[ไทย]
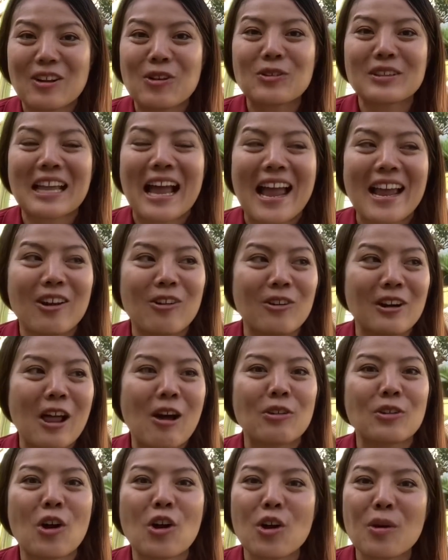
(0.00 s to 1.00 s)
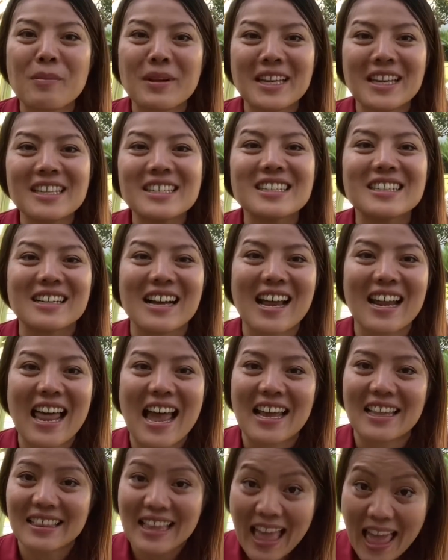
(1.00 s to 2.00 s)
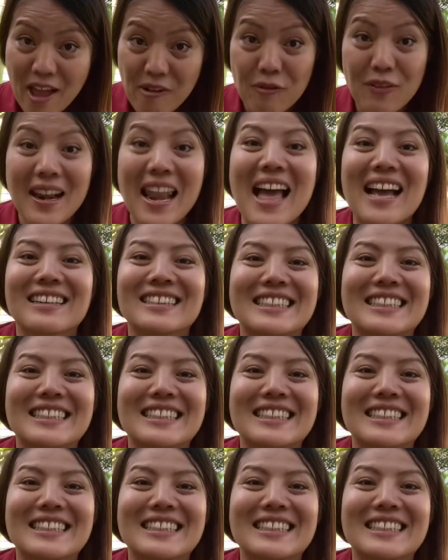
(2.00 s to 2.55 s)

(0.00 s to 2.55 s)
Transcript: คนไทยของเราเนาะก็ไม่ได้ถืออะไร แต่ฝรั่ง